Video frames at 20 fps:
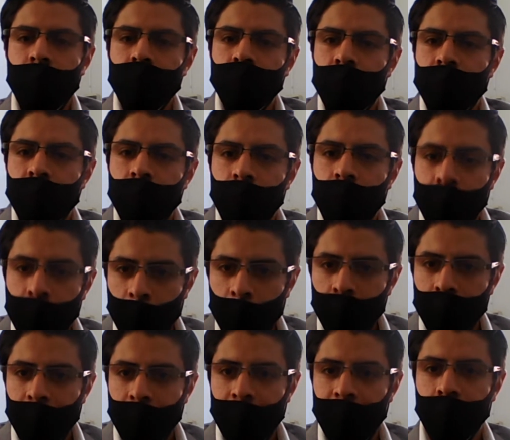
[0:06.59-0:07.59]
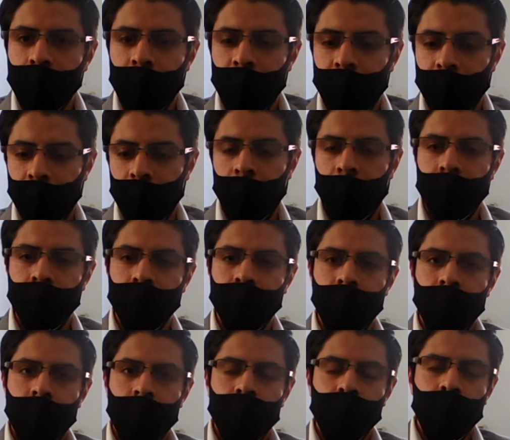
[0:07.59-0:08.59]
Esto es Infórmate
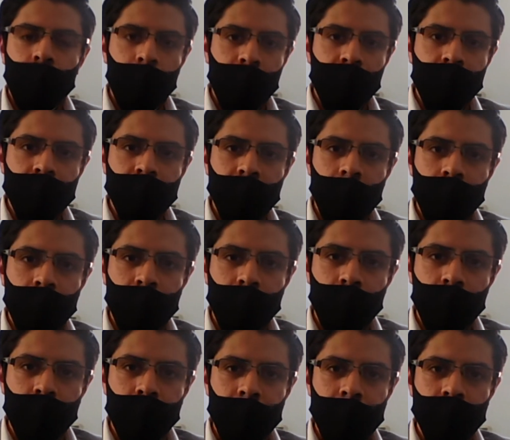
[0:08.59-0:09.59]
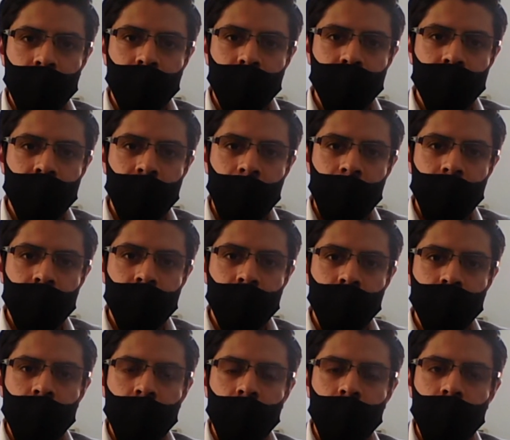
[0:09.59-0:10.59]
Patitlán, Tu amigo y servidor Mariano González en
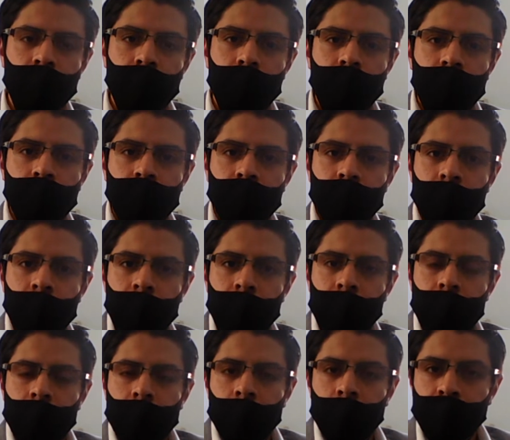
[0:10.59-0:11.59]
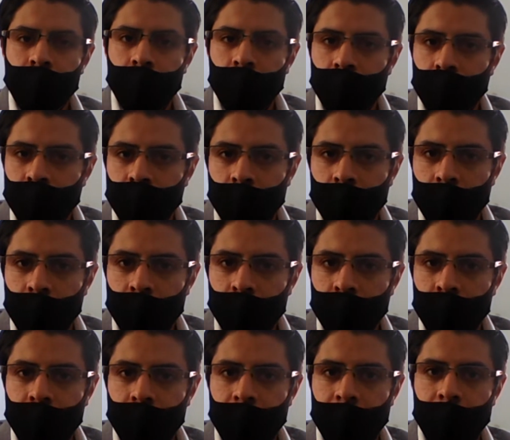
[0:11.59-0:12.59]
los micrófonos y
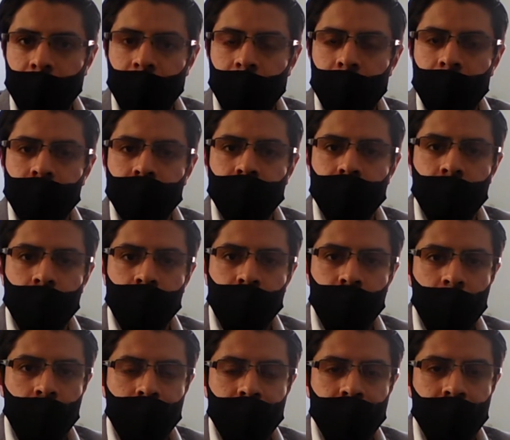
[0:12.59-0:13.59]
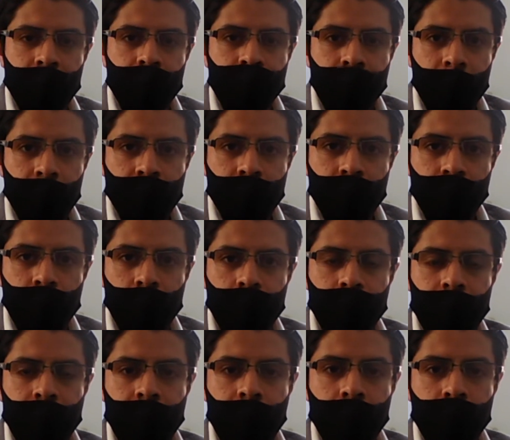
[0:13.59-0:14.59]
producción de este programa, este espacio
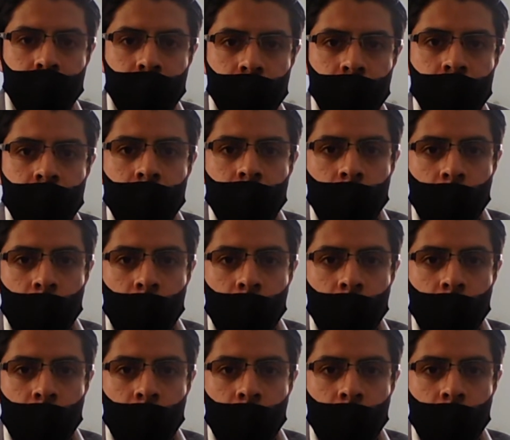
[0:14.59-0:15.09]
informativo.